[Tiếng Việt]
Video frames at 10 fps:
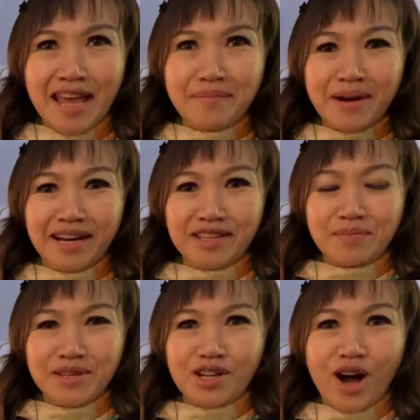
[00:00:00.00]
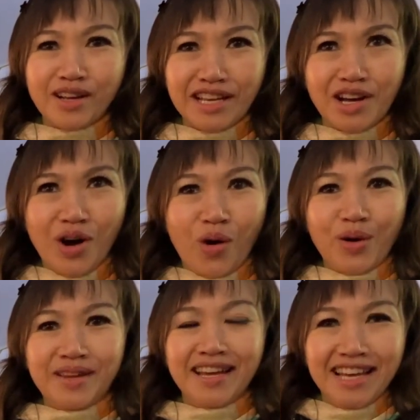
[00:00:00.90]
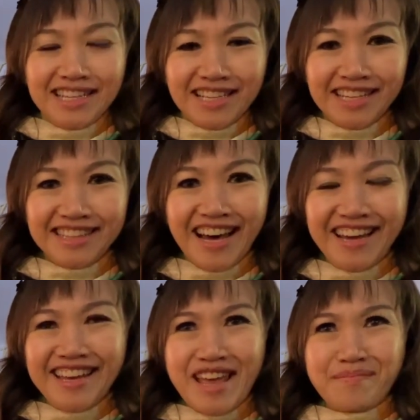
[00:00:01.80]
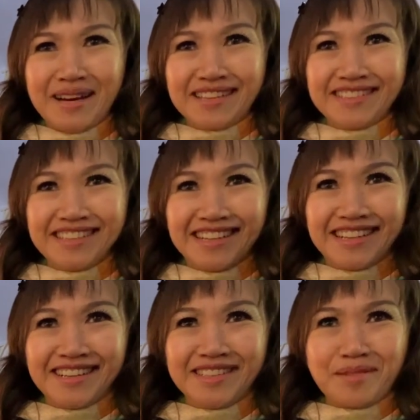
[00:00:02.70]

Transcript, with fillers: để mà giống như có cái cơ hội à, tới để mà à,